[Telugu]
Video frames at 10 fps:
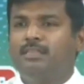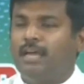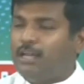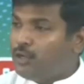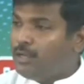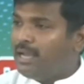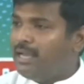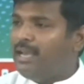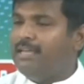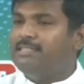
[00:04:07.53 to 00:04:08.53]
దళితులకి
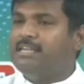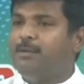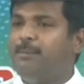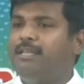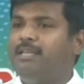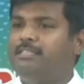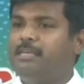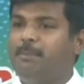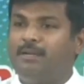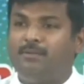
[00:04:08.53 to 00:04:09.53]
అన్యాయం జరిగిపోయిందని
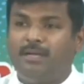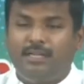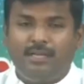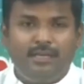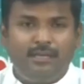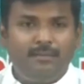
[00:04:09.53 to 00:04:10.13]
చెప్పేటువంటి